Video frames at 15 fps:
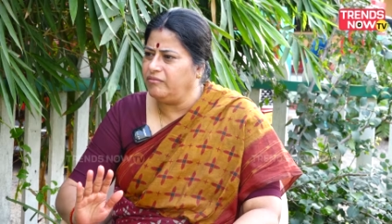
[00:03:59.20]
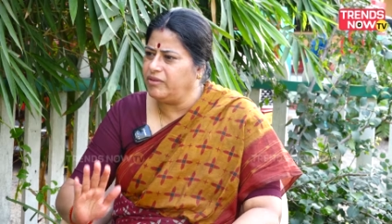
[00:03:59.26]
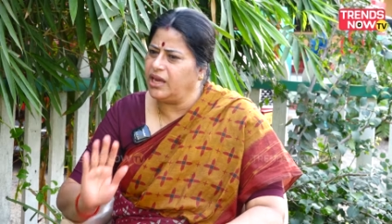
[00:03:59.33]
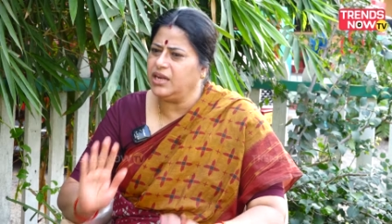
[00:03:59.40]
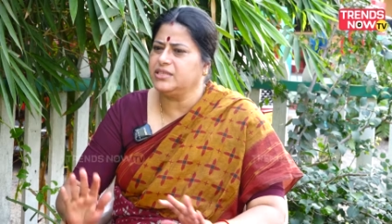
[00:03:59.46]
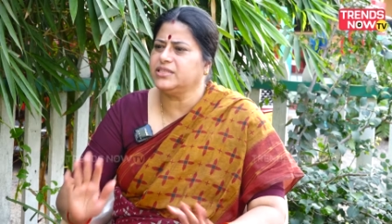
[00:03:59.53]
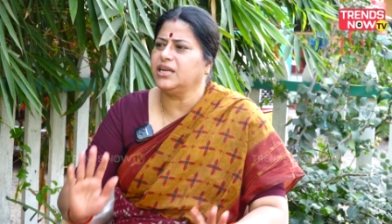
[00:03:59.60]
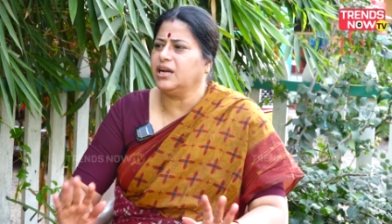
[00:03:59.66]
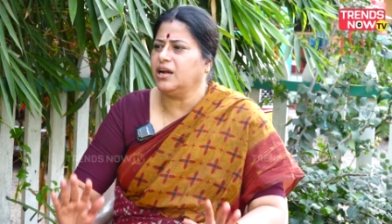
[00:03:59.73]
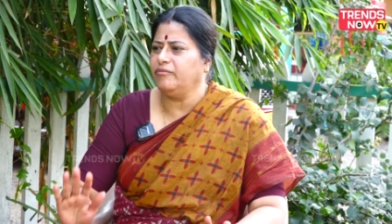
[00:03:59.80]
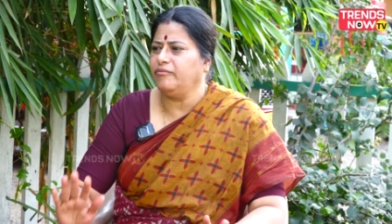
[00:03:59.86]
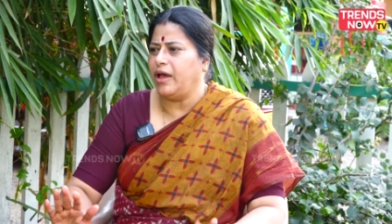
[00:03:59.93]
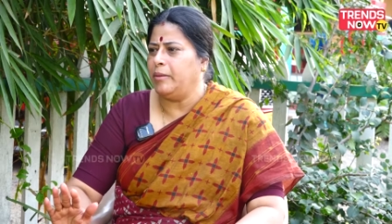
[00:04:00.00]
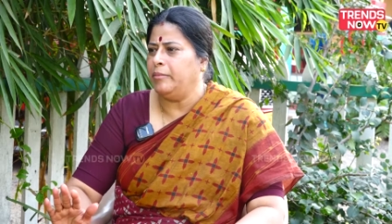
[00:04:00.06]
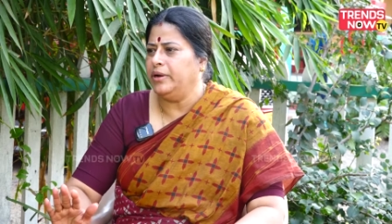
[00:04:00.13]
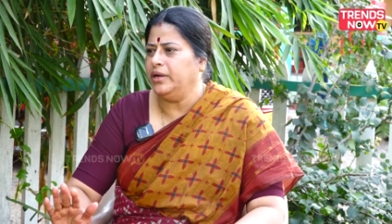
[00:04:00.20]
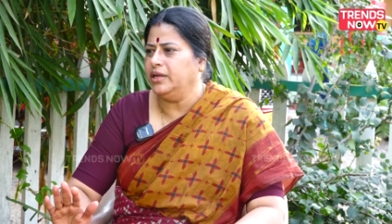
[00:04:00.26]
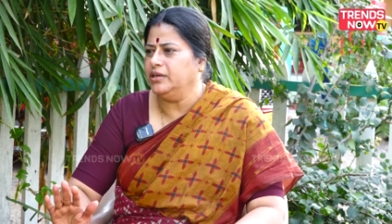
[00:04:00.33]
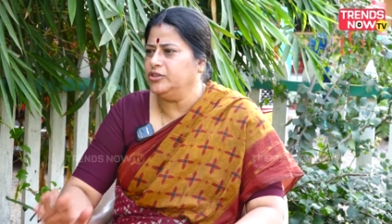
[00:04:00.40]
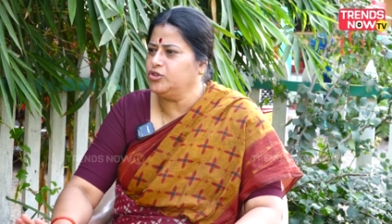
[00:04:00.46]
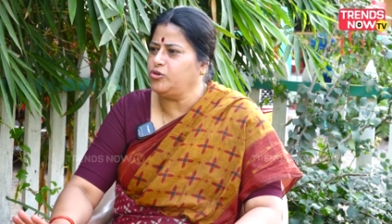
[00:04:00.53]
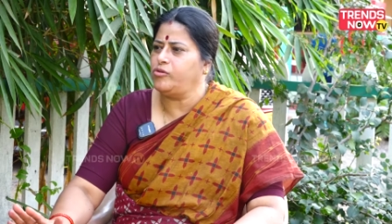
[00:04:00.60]
వెల్ సెటిల్ ఫ్యామిలీ
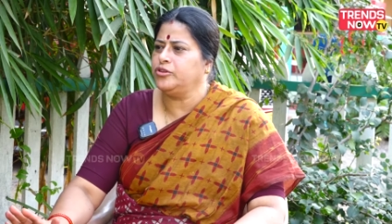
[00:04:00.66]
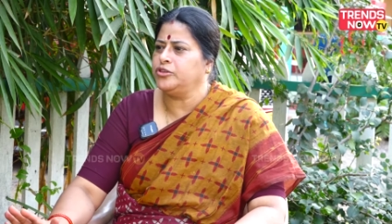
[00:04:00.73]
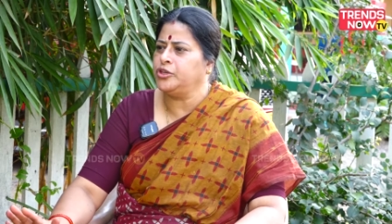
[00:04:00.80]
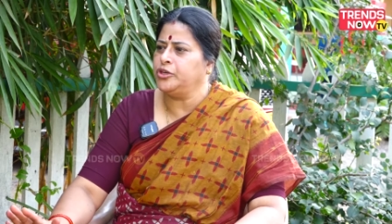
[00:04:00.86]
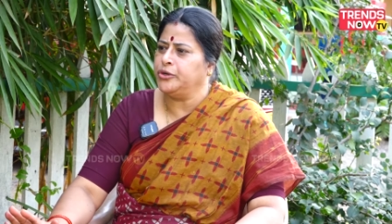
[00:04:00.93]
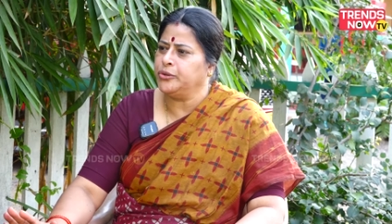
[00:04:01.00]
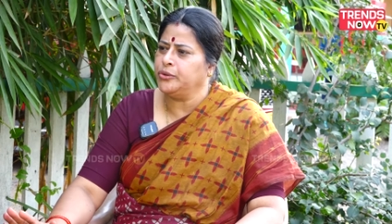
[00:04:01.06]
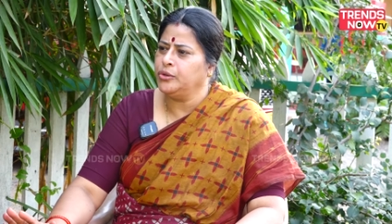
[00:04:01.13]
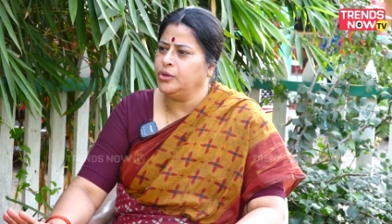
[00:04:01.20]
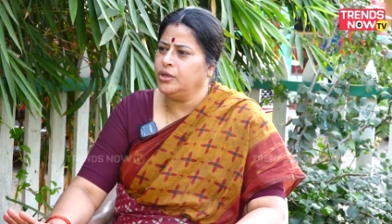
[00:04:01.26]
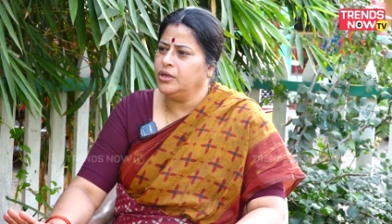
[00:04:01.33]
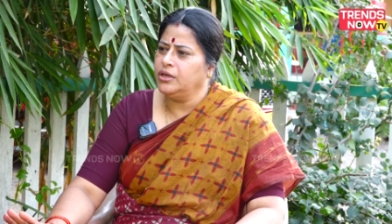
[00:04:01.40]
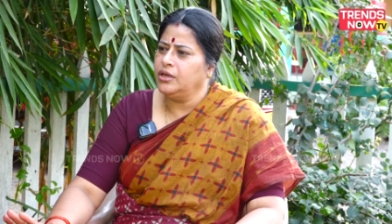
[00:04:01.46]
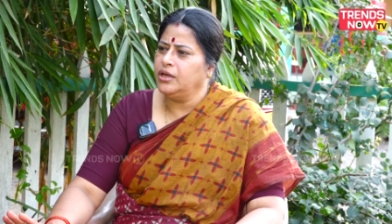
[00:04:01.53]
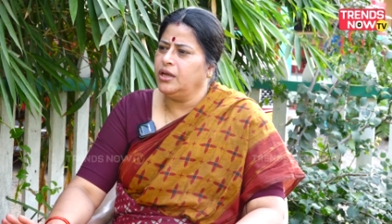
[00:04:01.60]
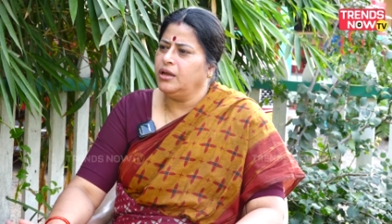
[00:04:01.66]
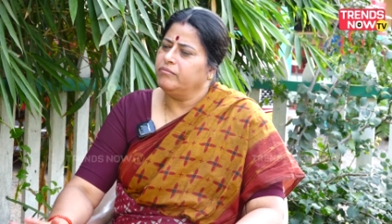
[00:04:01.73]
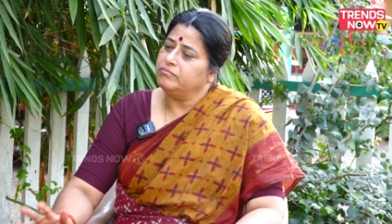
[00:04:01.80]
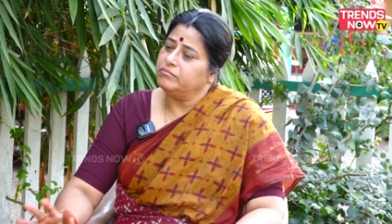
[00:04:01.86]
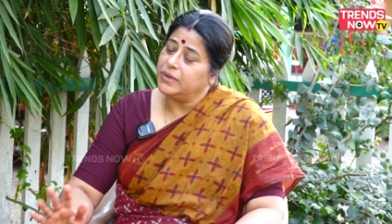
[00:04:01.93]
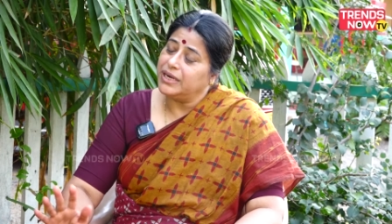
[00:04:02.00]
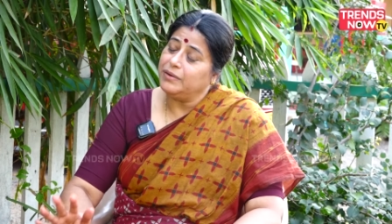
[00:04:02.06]
నుంచి వచ్చాడు
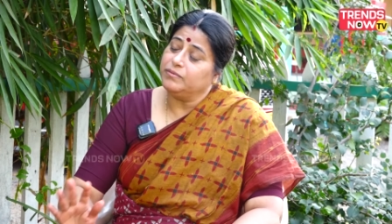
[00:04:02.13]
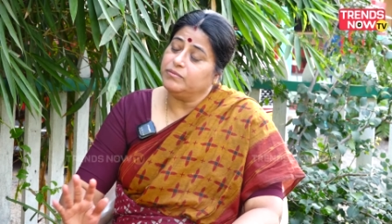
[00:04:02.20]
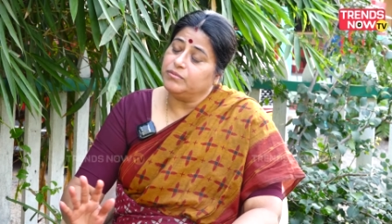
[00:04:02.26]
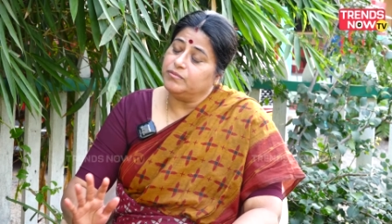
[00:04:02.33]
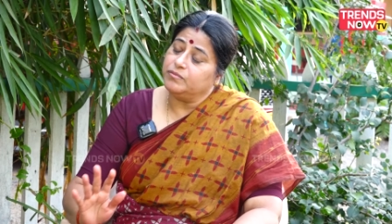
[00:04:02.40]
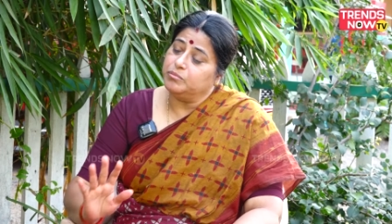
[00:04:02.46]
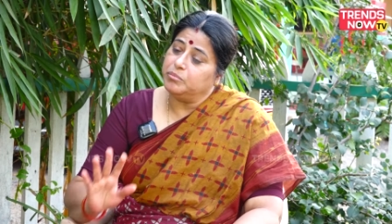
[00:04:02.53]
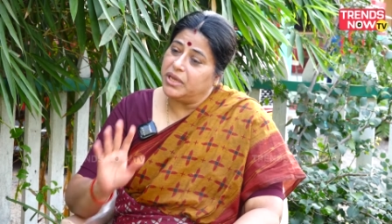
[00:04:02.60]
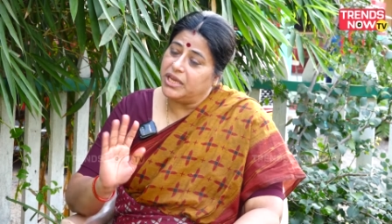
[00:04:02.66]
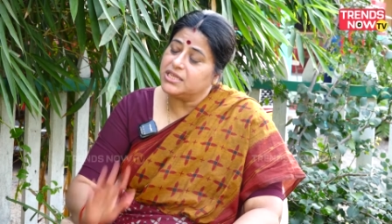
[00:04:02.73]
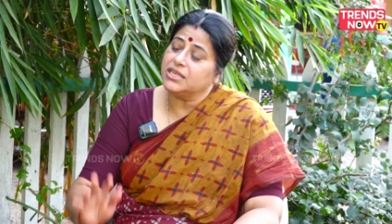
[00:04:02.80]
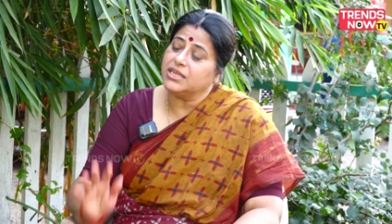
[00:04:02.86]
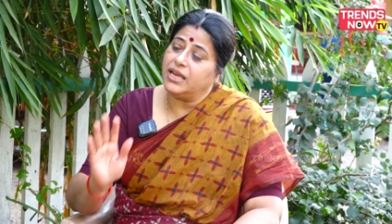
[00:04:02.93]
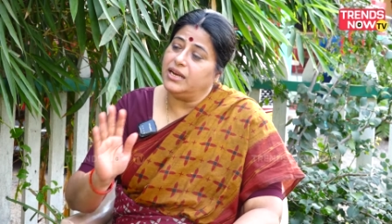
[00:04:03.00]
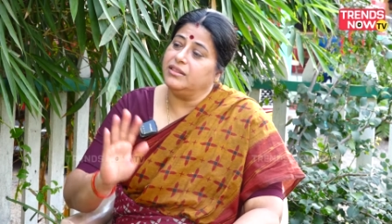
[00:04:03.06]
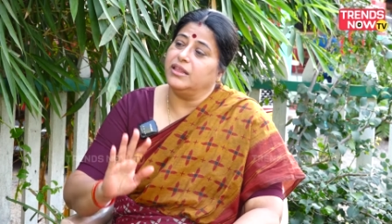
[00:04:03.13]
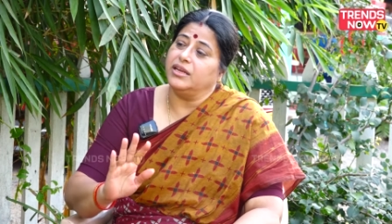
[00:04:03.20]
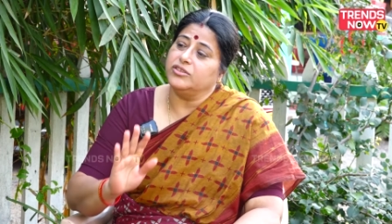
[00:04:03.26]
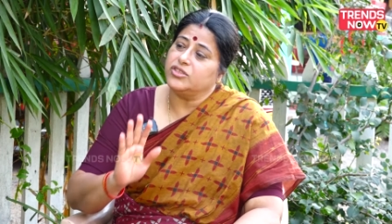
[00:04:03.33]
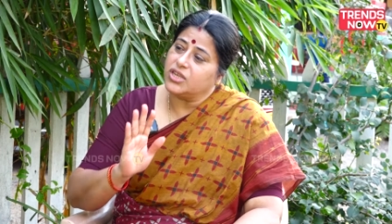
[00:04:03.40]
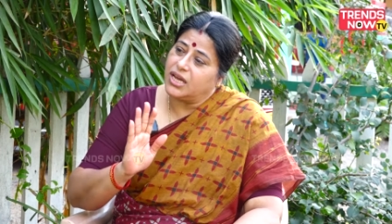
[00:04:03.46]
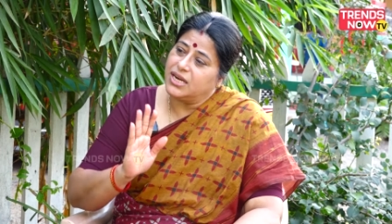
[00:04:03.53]
బట్ బేసికలీ
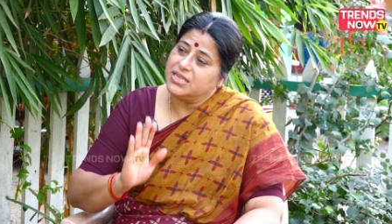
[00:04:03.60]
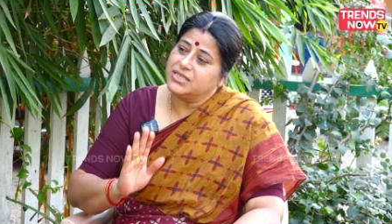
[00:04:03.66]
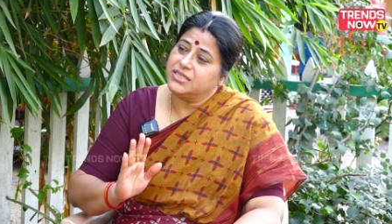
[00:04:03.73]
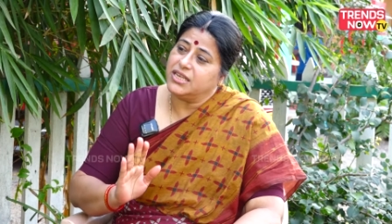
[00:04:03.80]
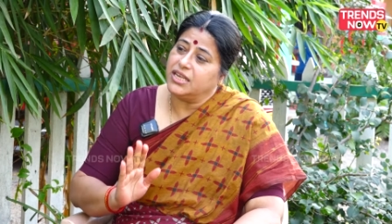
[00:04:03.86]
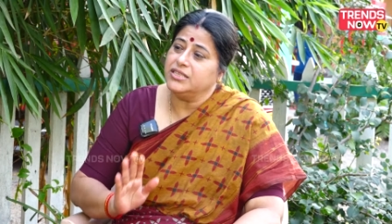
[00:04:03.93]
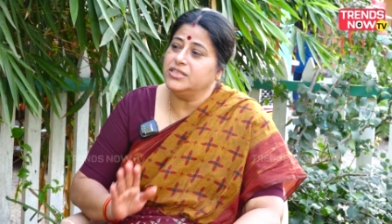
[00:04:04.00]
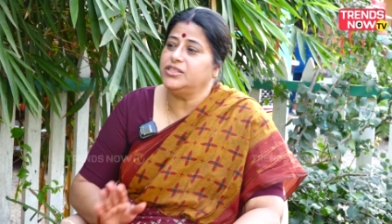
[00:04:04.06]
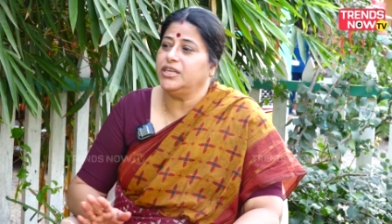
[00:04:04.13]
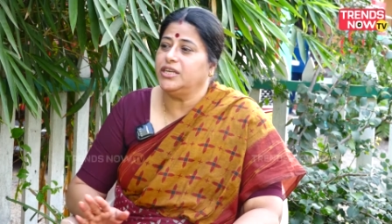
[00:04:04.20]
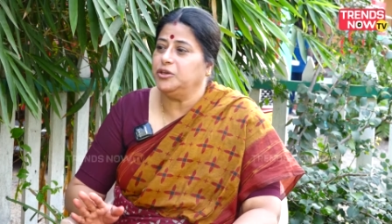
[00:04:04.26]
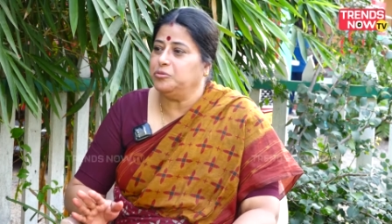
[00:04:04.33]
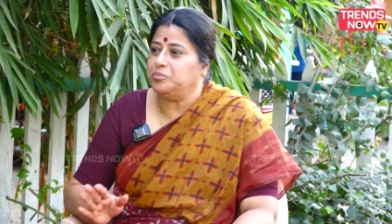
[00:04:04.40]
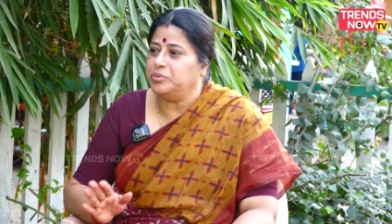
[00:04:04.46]
తను చాలా సెన్సిటివ్